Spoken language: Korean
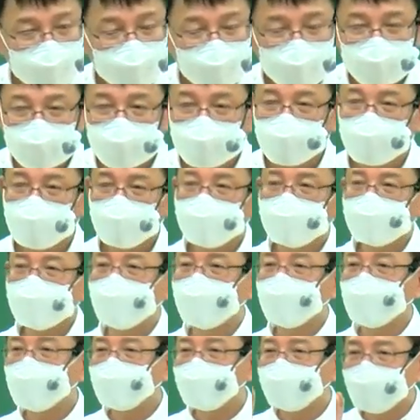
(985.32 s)
근데 시험에
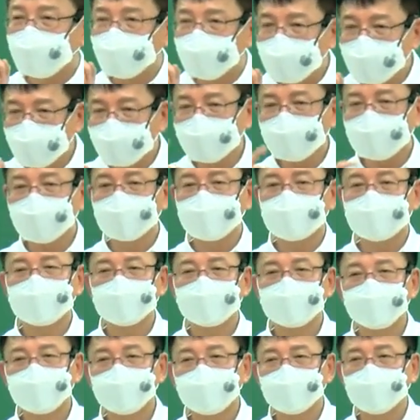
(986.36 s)
달랑 매매만
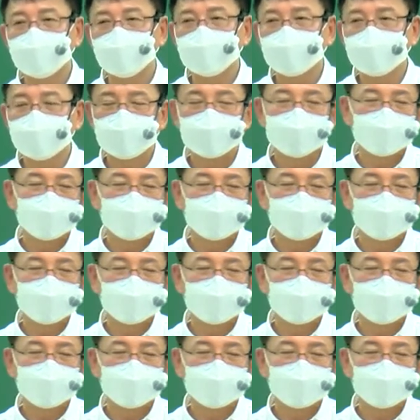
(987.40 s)
나왔으면 뭐다?